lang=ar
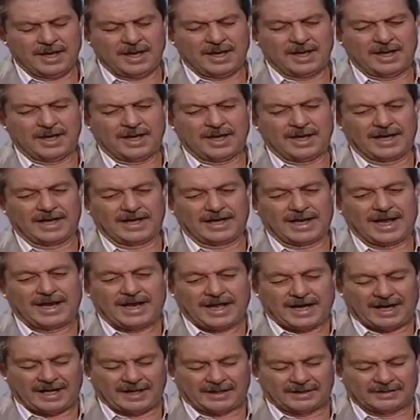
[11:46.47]
آه،
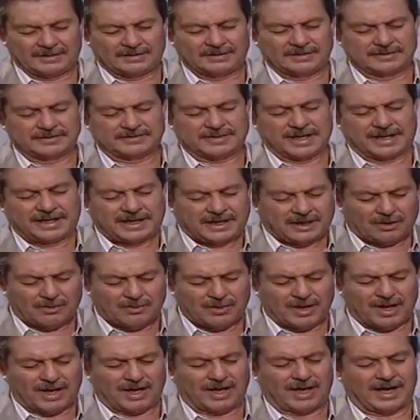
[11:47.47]
لنا
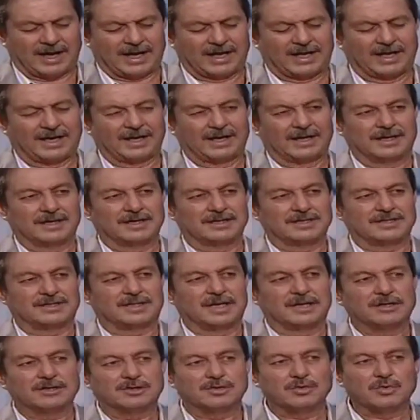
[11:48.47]
تاريخنا
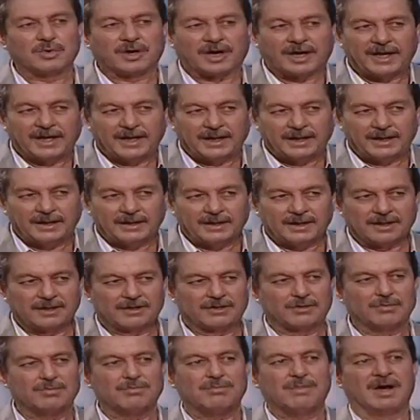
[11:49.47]
السلجوقي
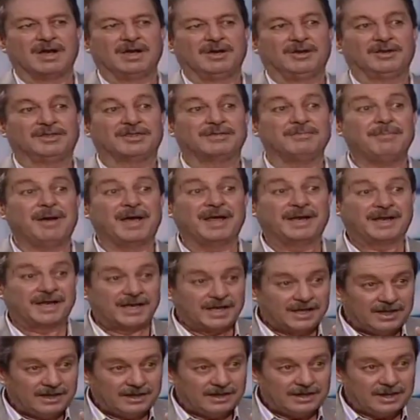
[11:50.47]
ثم
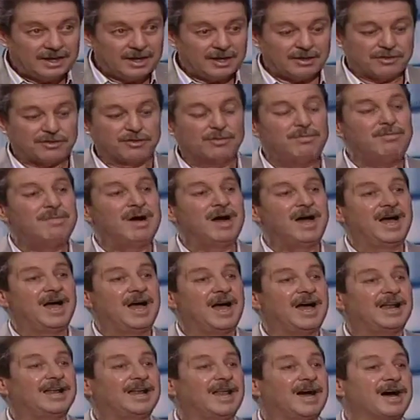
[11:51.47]
العثماني ثم
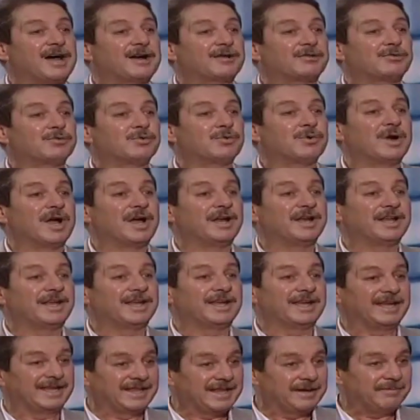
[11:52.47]
الأردوغاني
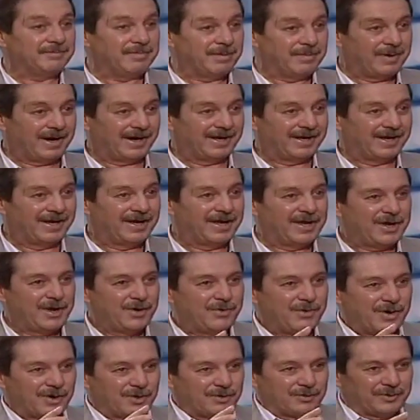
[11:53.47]
إذا بمعنى
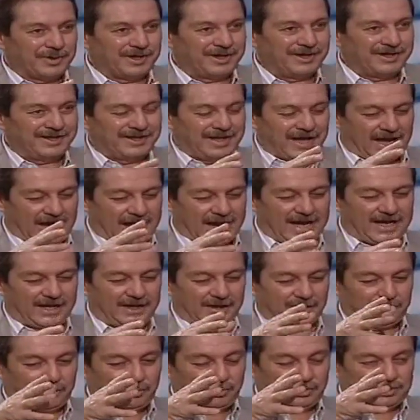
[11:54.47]
هو يريد
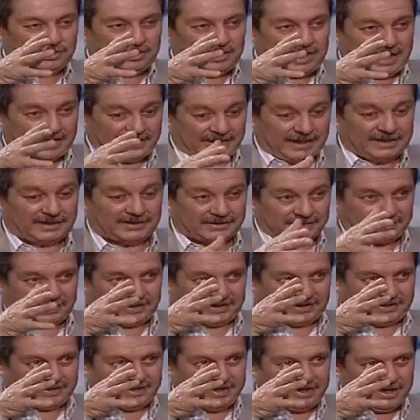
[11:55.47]
أن أن يترك
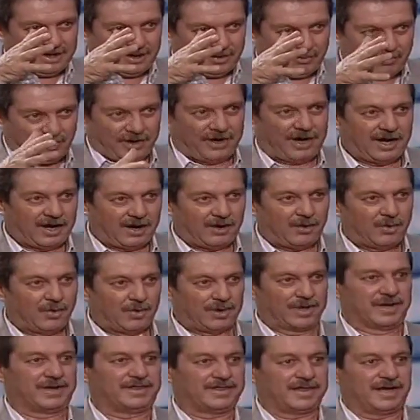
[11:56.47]
وراءه
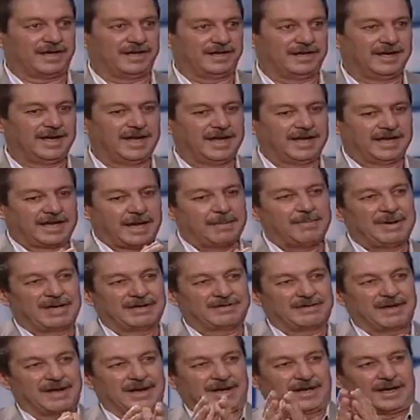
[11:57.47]
إرثا كما
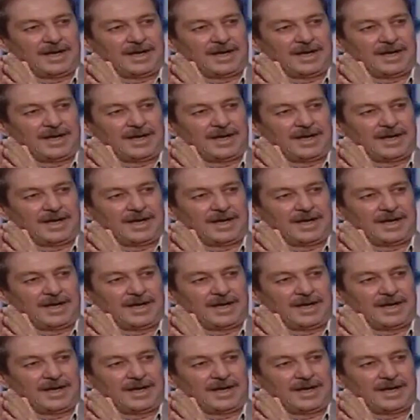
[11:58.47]
ترك